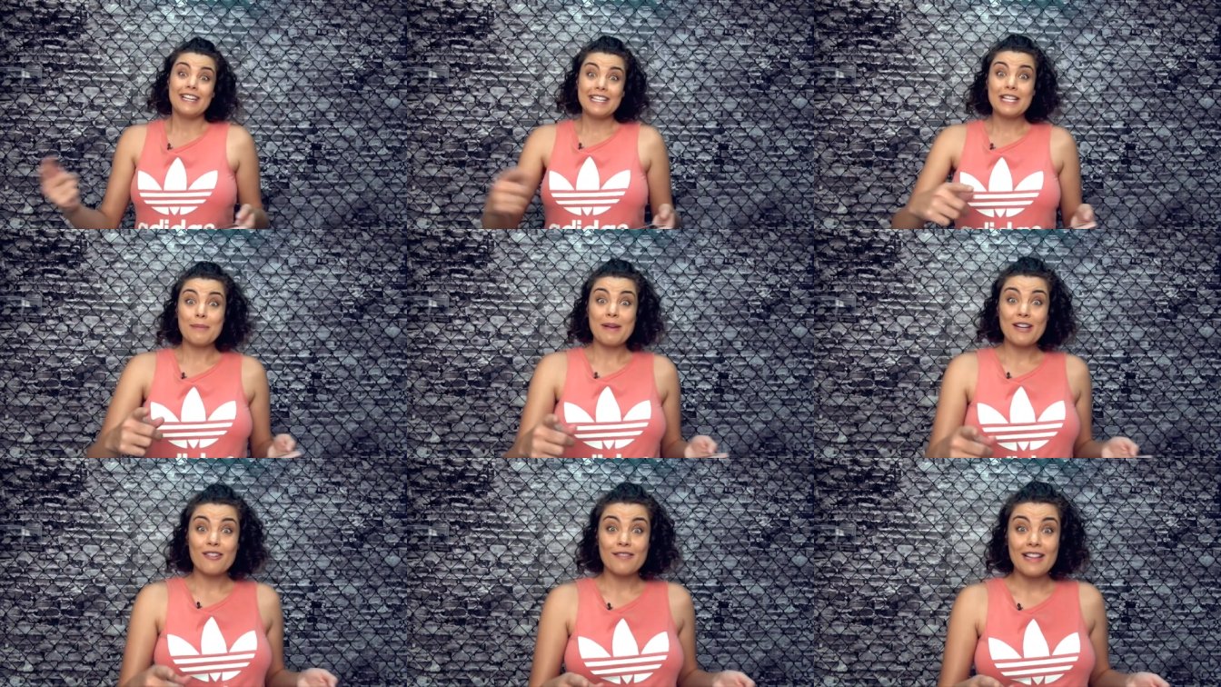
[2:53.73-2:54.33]
E
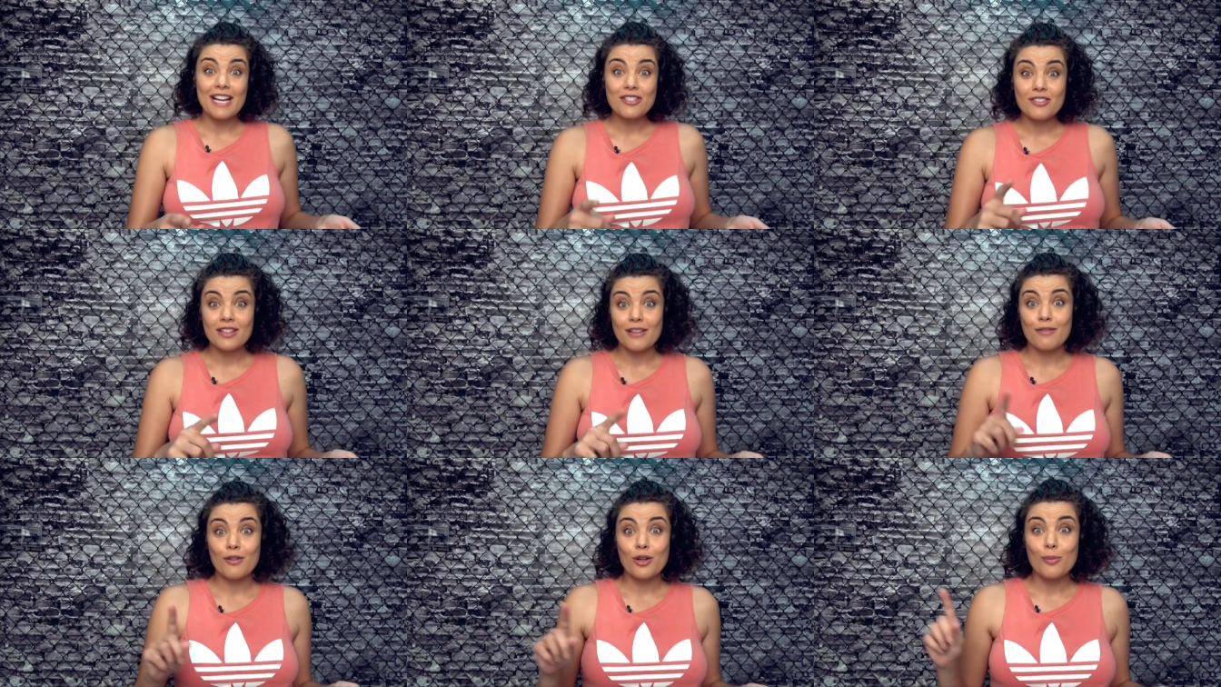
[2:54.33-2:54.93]
também novidade que
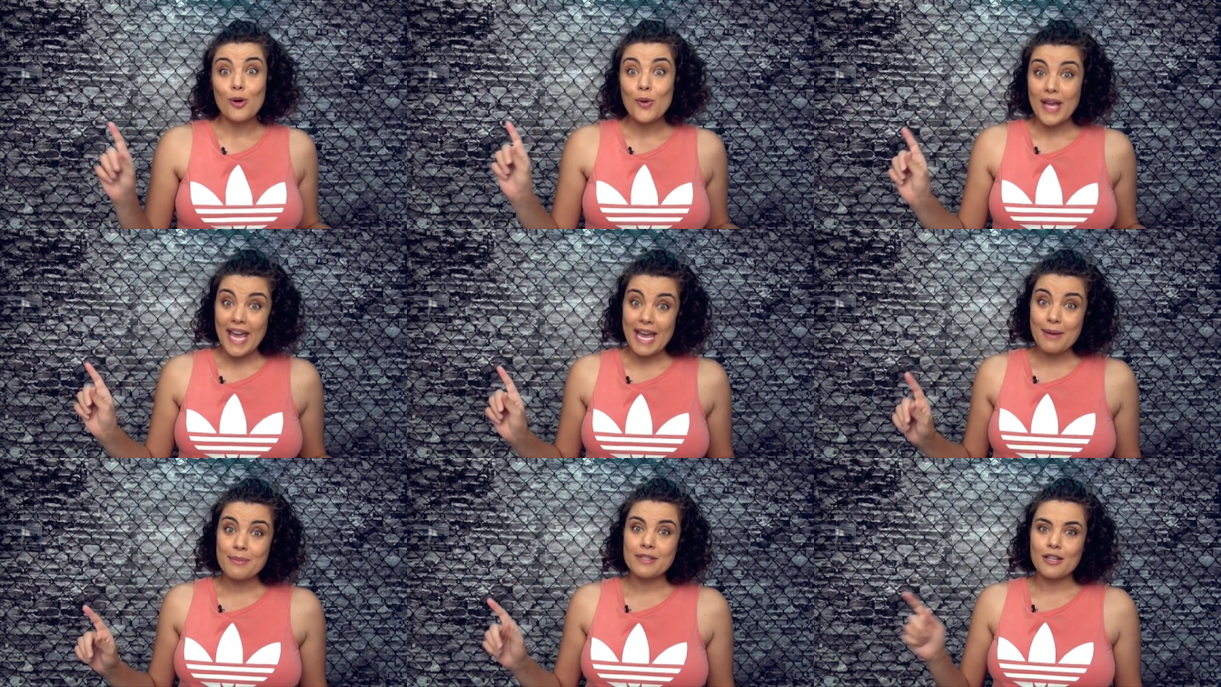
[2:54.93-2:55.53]
teve o Global
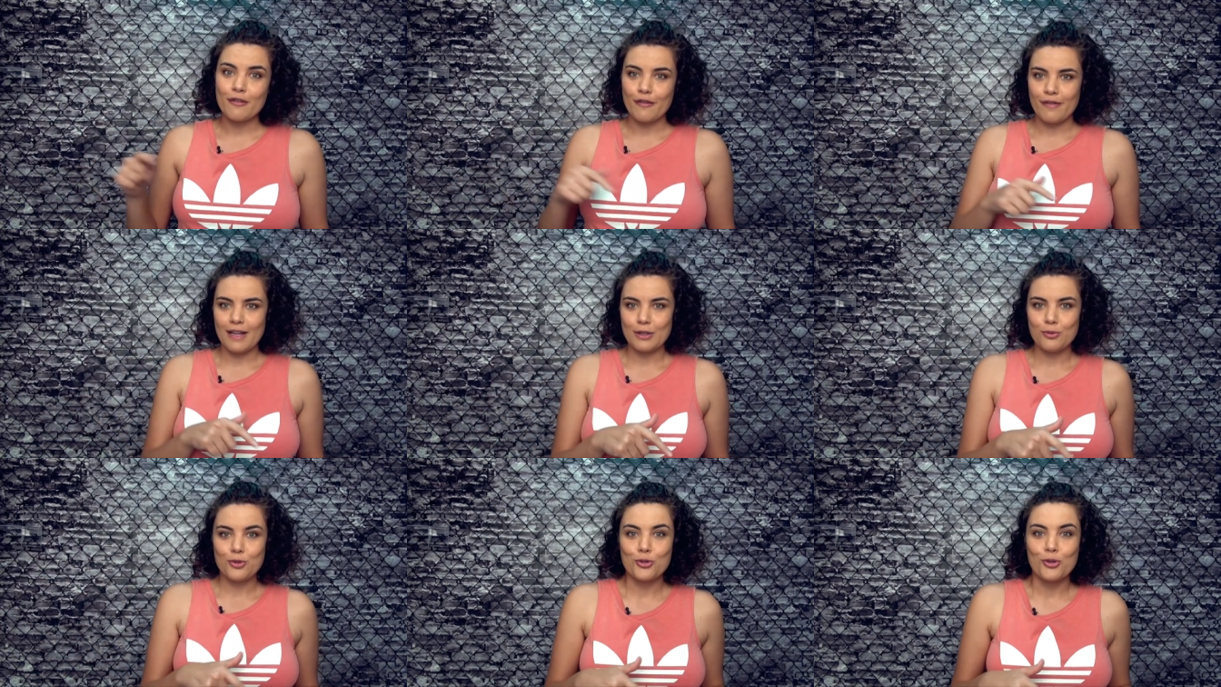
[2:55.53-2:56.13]
Games, que eu vou falar do